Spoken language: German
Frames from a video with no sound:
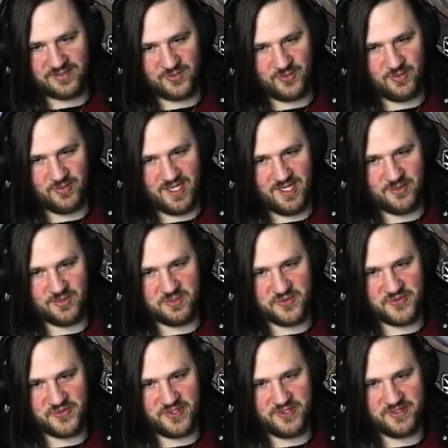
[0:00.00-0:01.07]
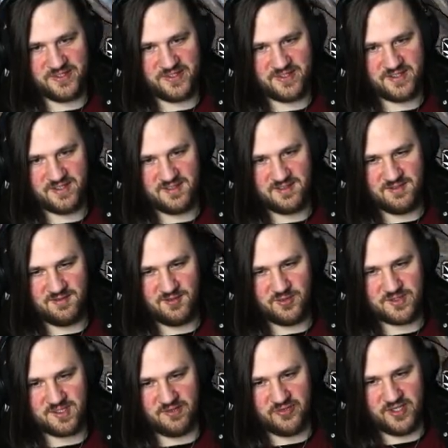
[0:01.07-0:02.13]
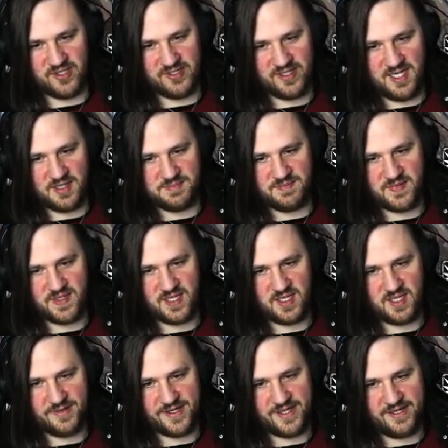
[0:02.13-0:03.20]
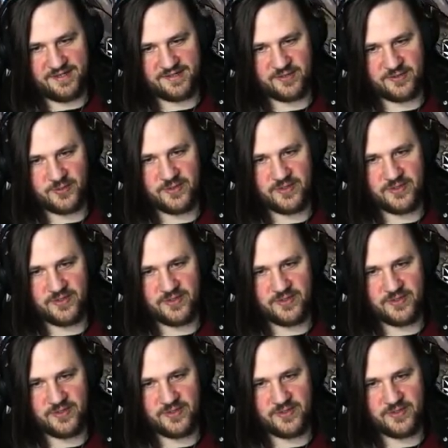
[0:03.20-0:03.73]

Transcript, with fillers: überall nur Muskeln. Und sehr viele Narben, aber kein Tattoo.